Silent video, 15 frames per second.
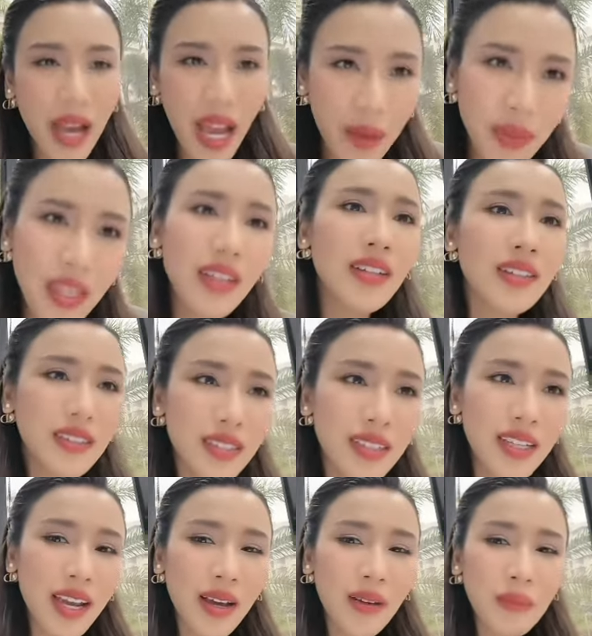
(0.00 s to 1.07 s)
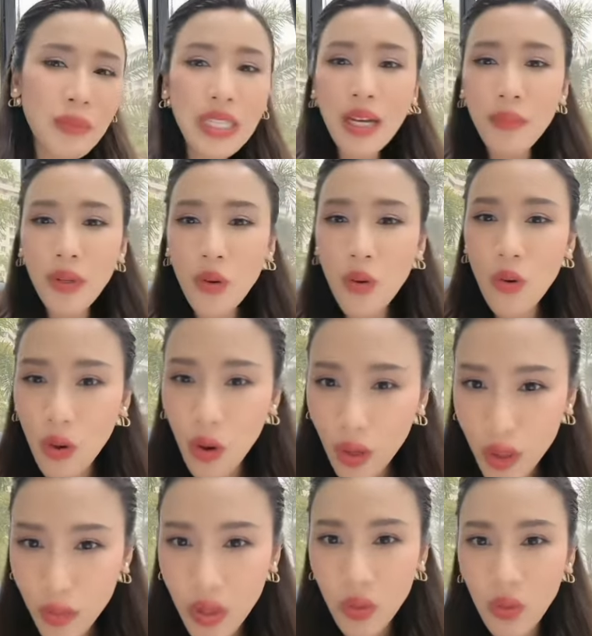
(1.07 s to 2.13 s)
ภาพที่เกิดขึ้นเนี่ยมันทำให้องค์ก
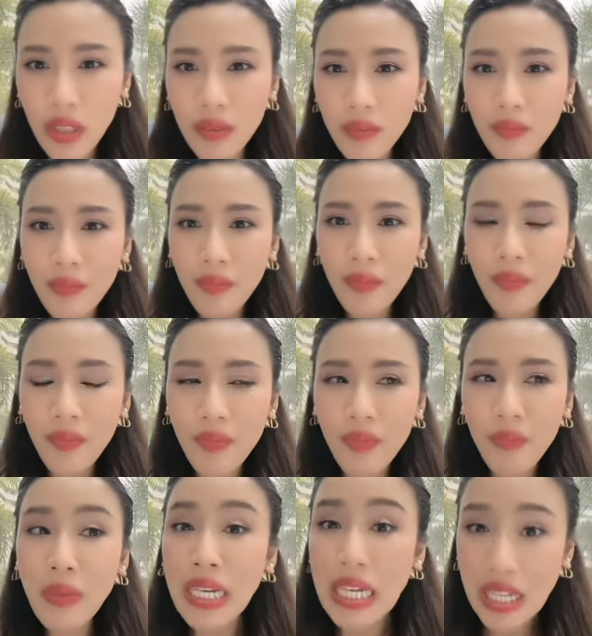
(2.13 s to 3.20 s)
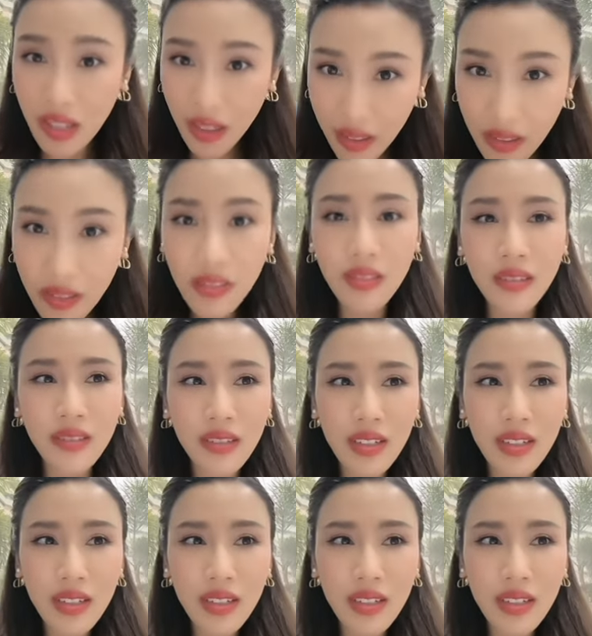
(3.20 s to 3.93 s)
รตำรวจ มันดีขึ้น